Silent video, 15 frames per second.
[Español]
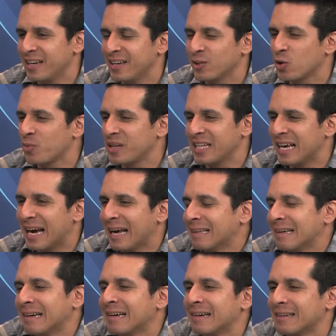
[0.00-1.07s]
en
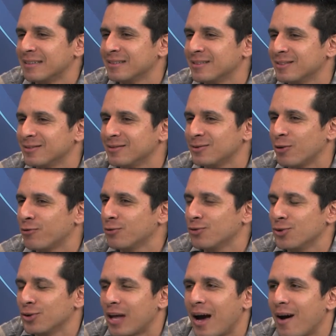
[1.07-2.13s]
Dominicana no
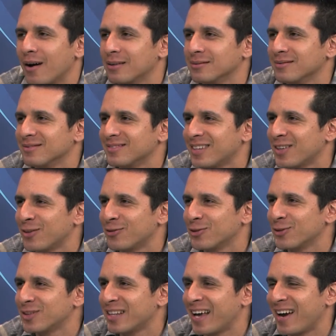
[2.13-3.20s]
funcionaba. O sea, no
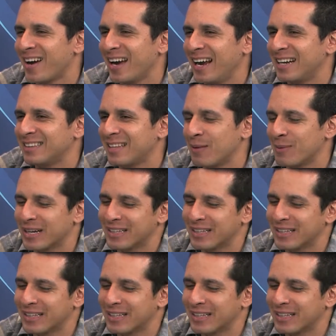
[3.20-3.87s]
funcionaba el tema que